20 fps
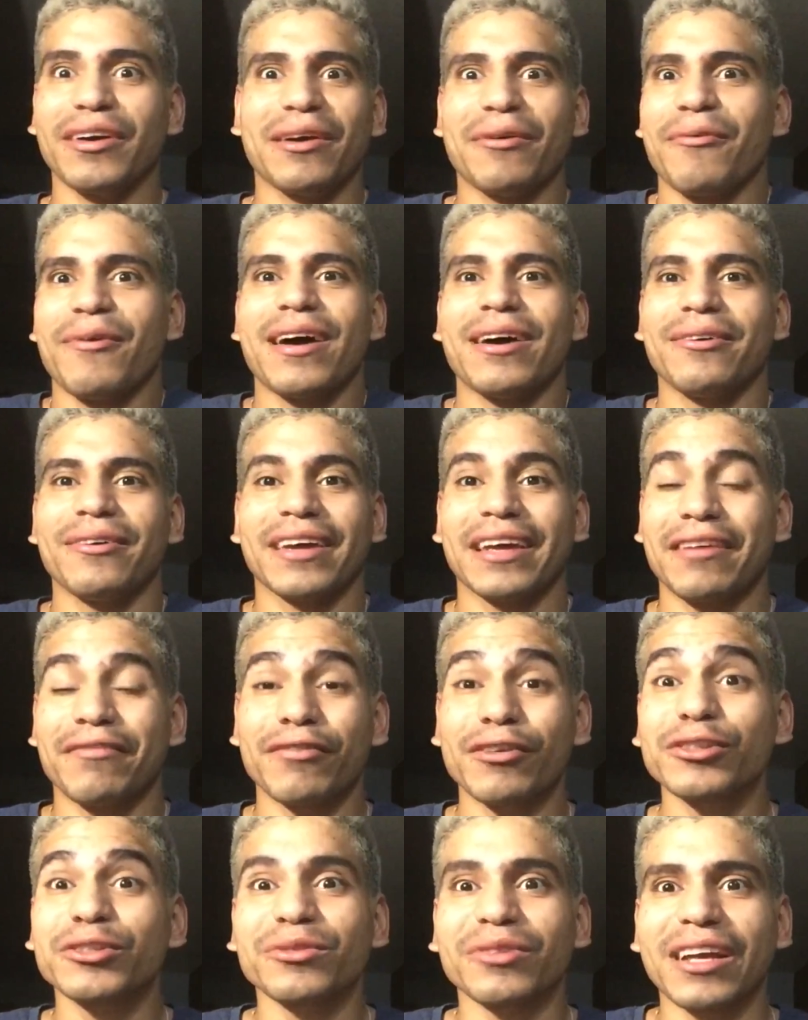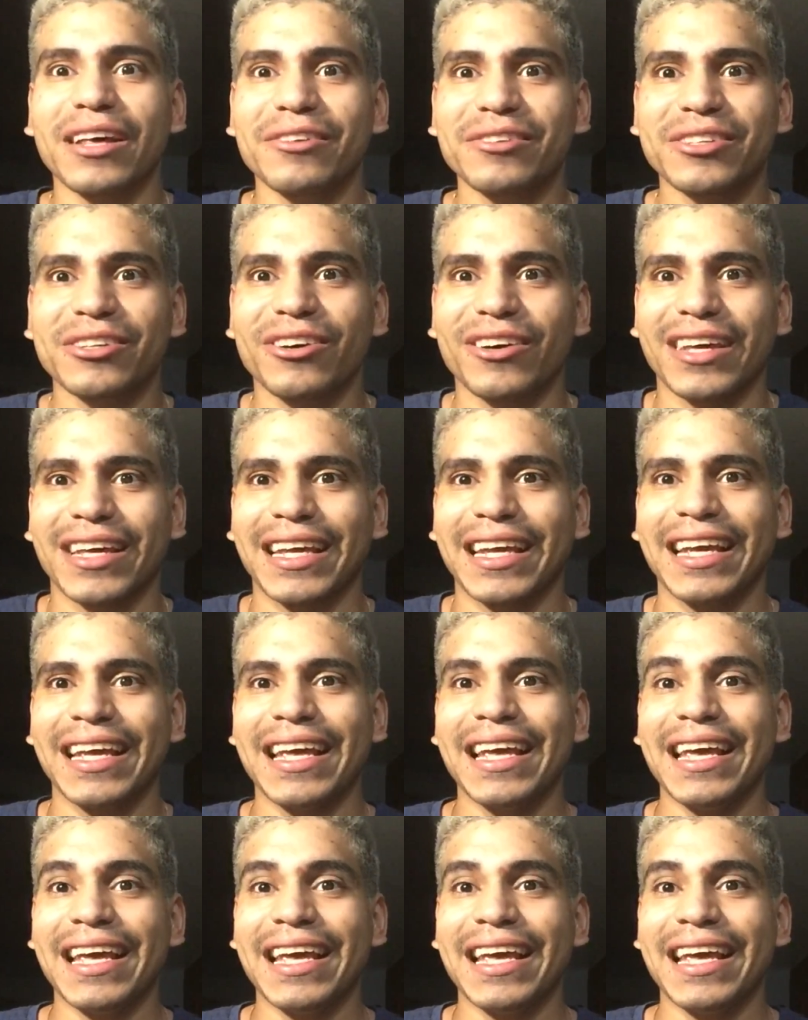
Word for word: que, wow, qué afortunado soy.